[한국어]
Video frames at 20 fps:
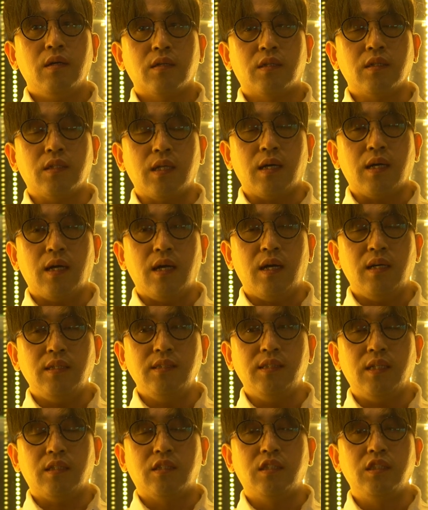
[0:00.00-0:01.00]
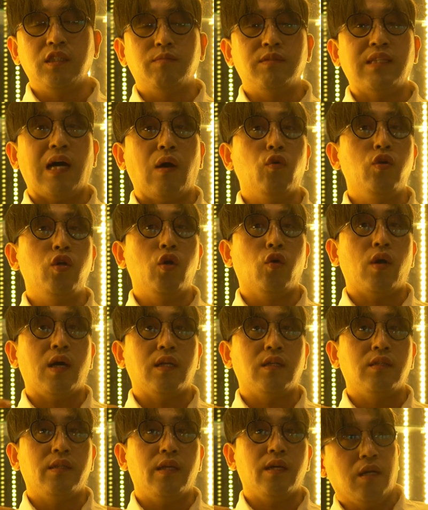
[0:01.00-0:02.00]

그러다가 이제 그 집을 나오려고 하는데